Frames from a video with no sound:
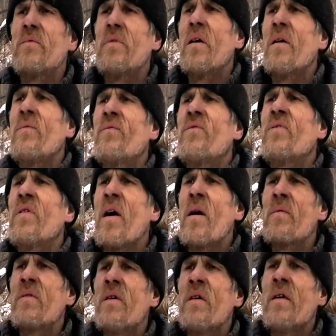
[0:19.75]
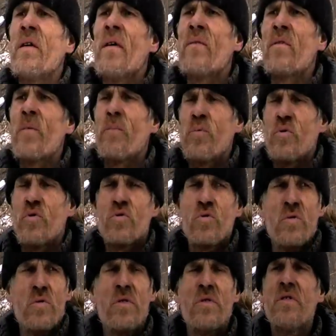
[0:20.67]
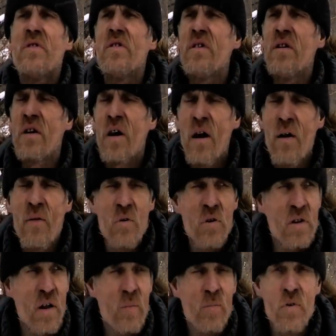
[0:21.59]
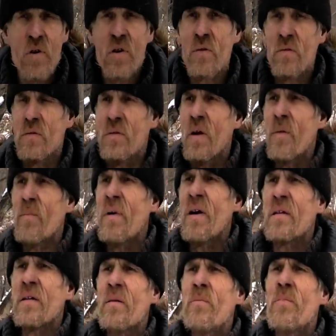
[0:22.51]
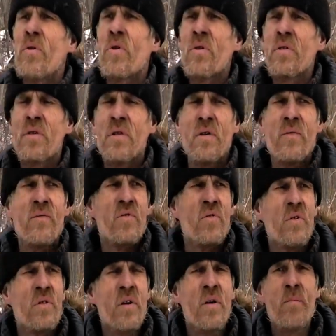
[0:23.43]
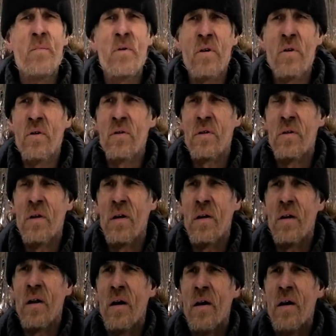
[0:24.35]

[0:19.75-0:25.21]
да вся деревня пустует, никого там нет, дома добротные, все добротное.